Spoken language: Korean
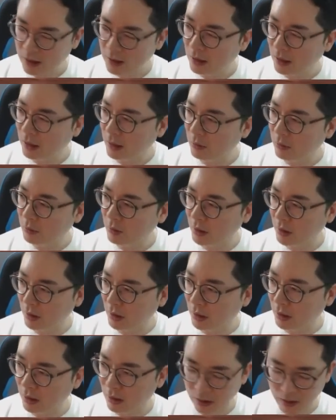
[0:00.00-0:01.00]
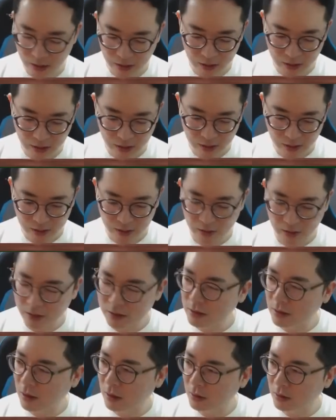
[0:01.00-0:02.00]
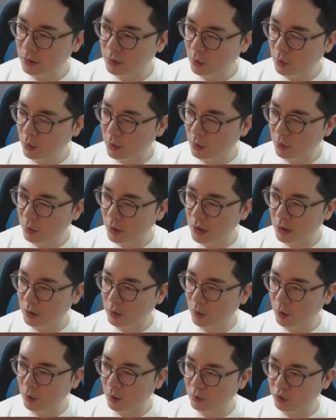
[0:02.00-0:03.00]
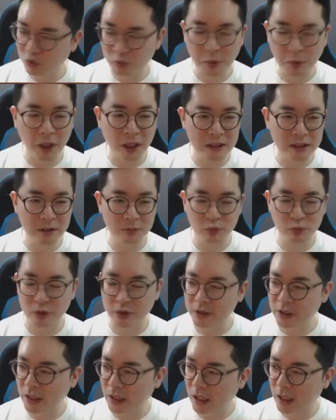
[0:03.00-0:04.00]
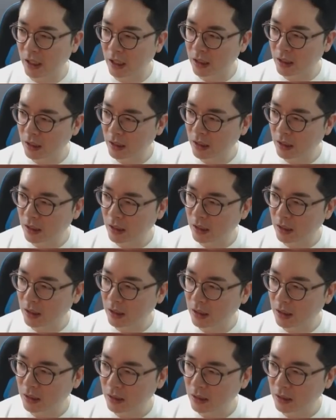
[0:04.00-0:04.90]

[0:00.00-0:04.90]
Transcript: 아, 여기. 열래서또 여기 또 유명하신 분 있잖아. 아.